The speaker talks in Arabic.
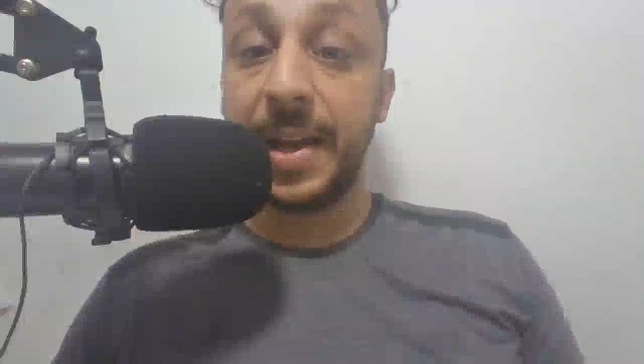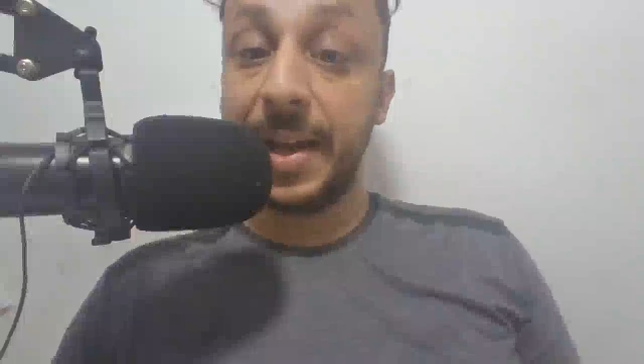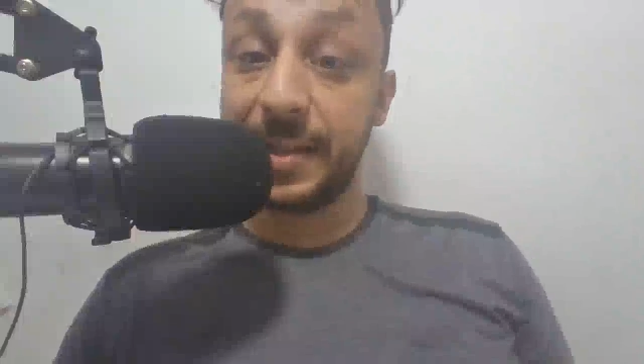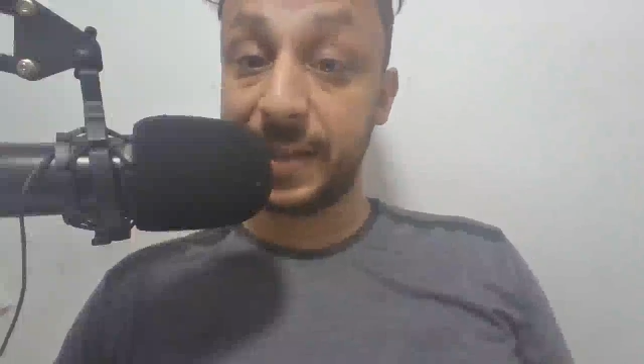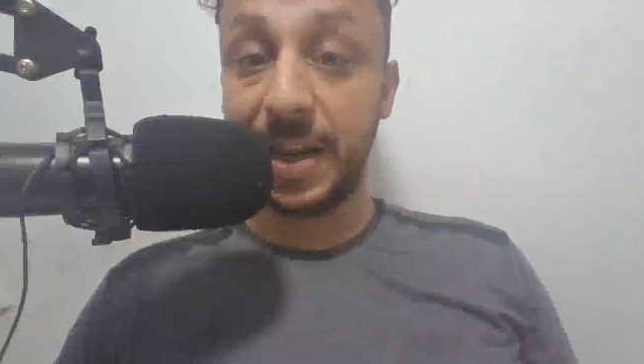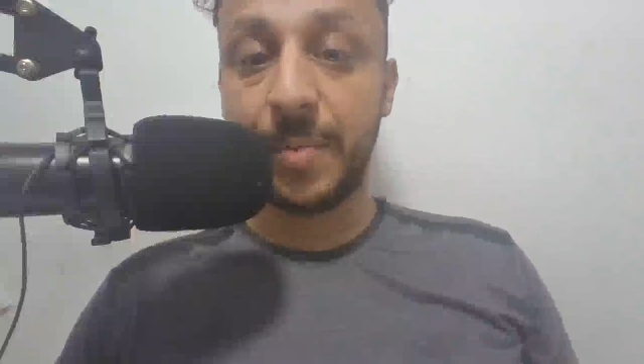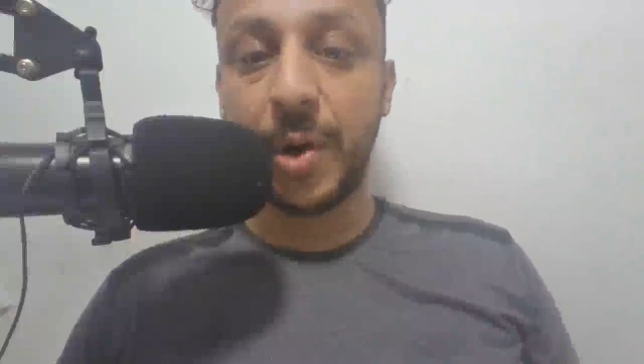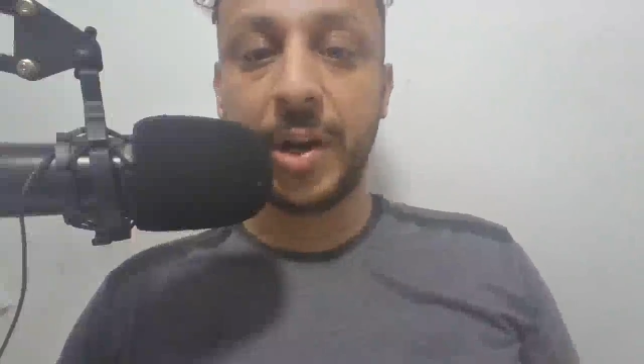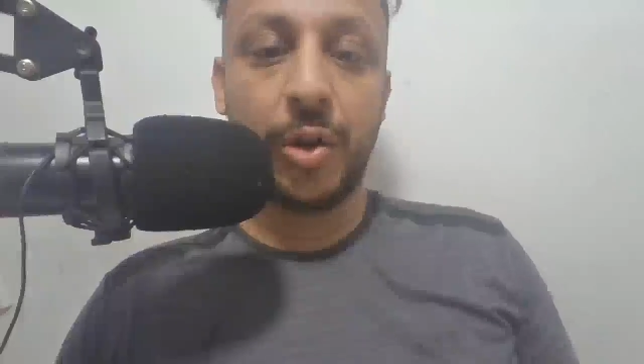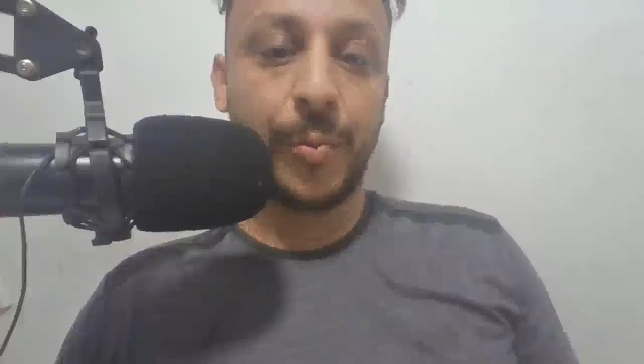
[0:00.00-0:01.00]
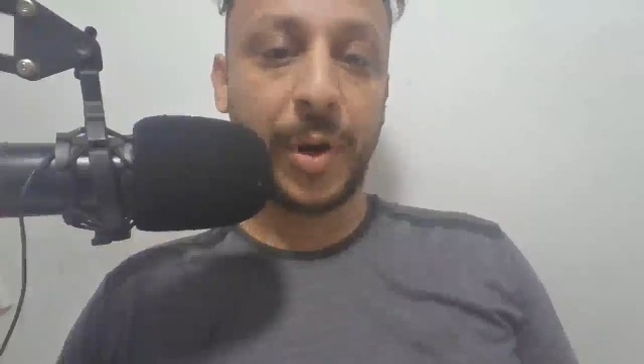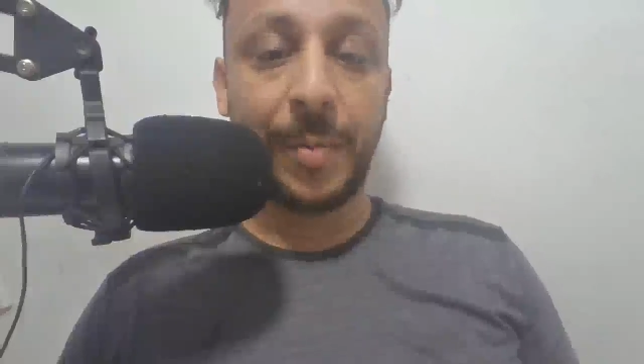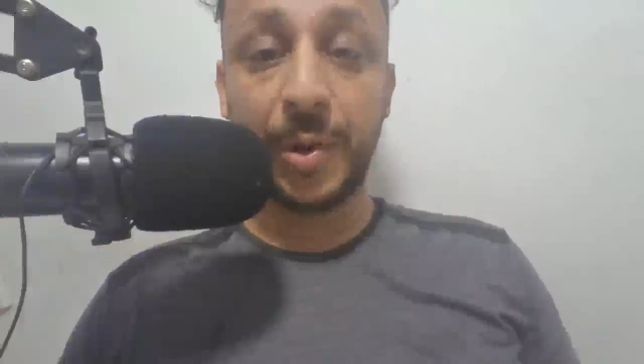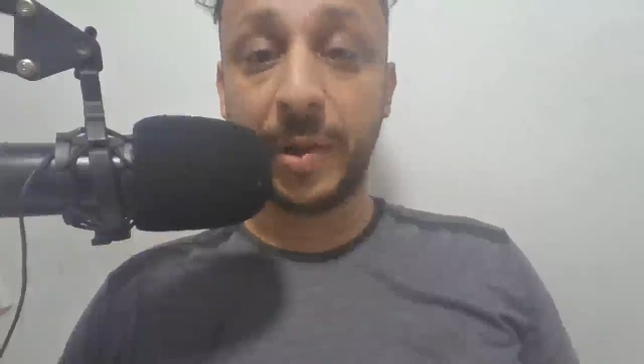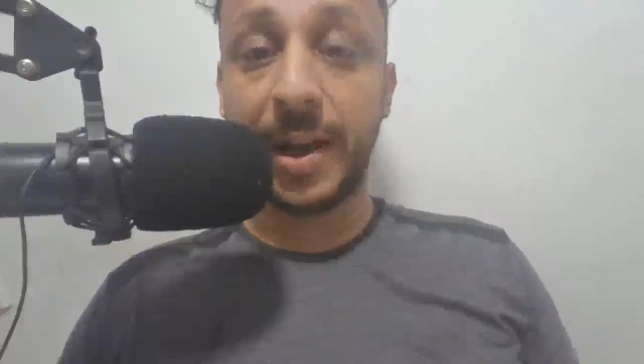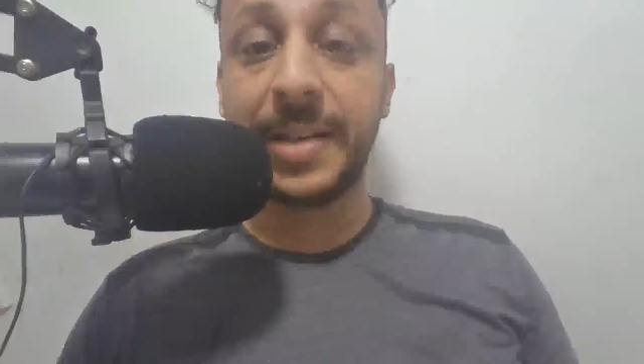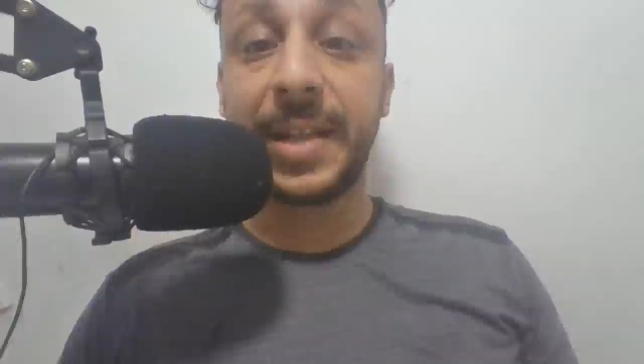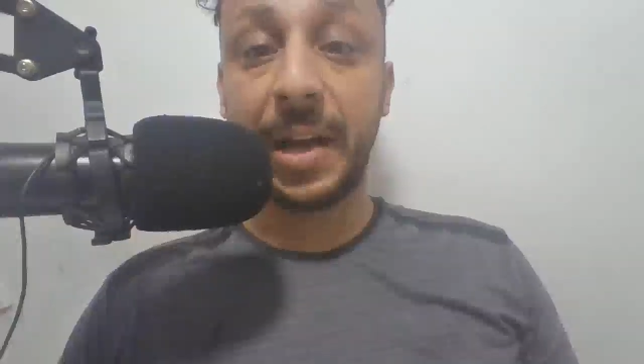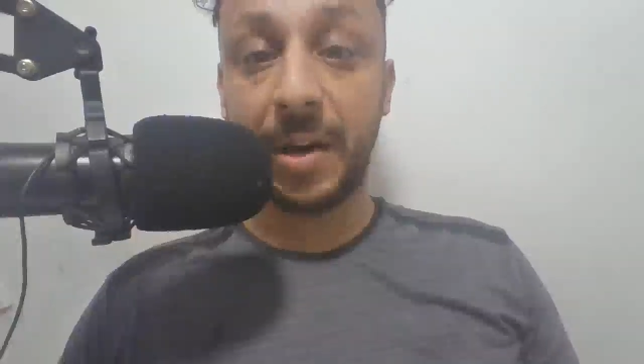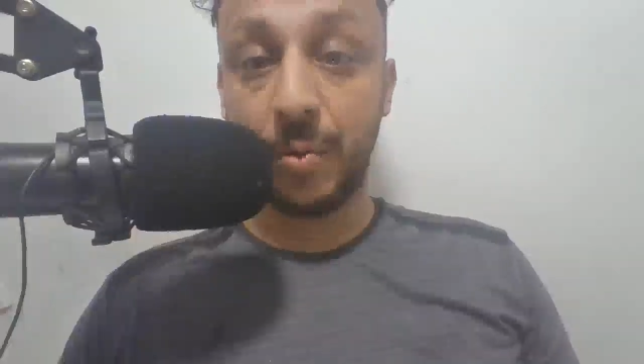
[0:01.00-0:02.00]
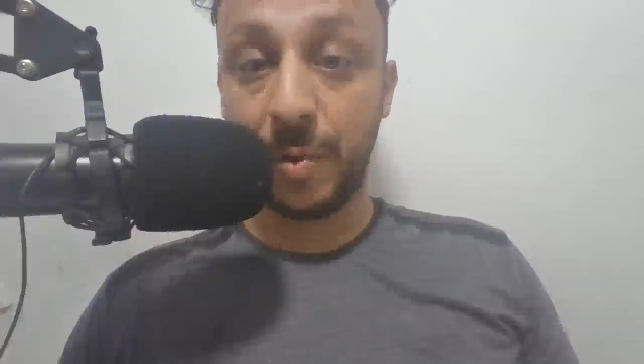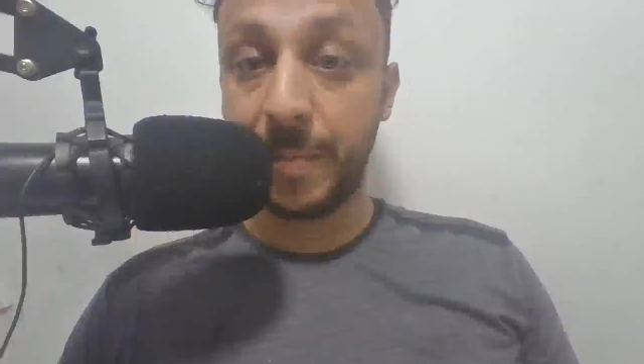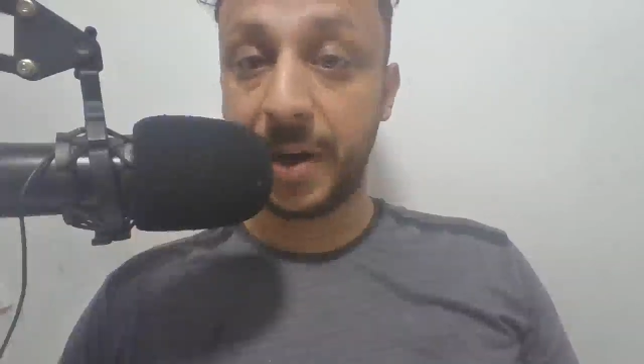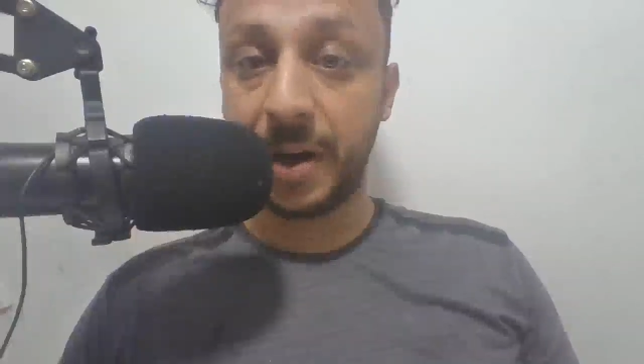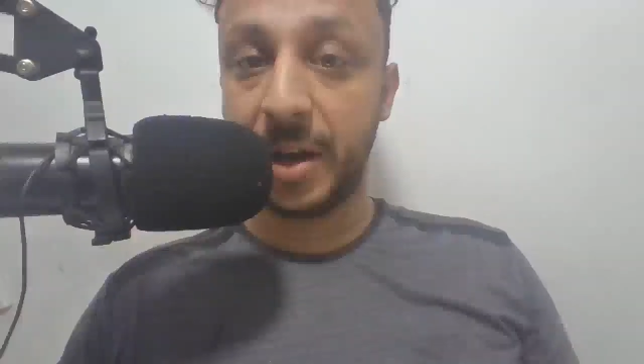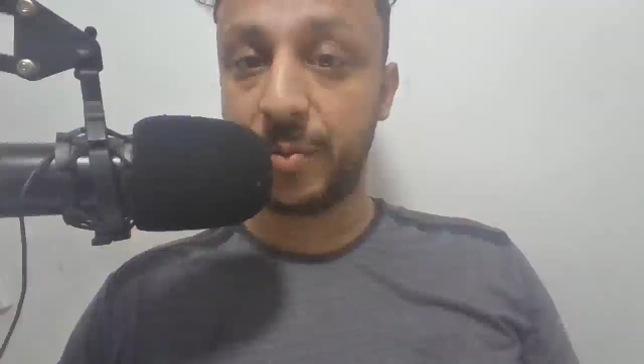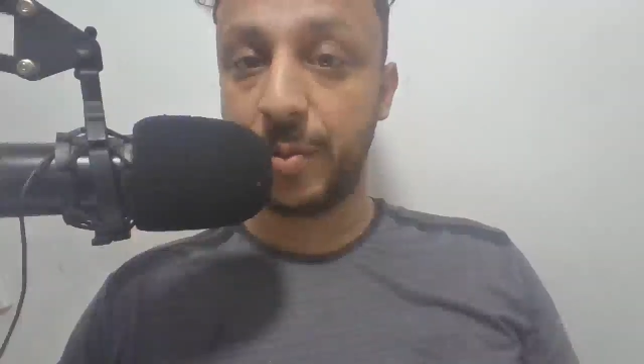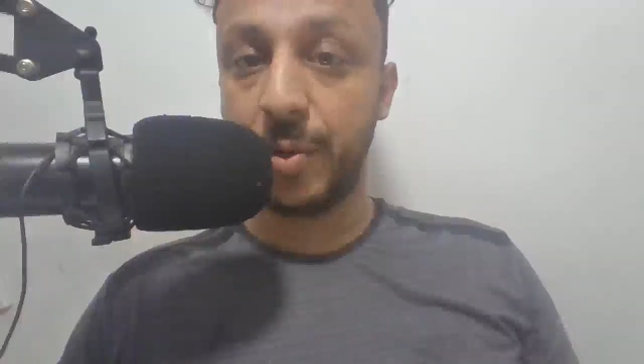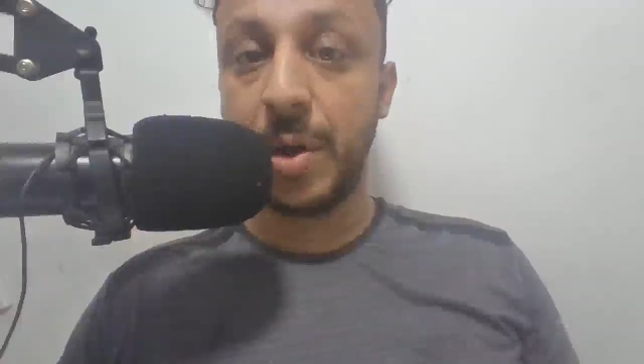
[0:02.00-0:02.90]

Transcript: السلام عليكم ورحمة الله تعالى وبركاته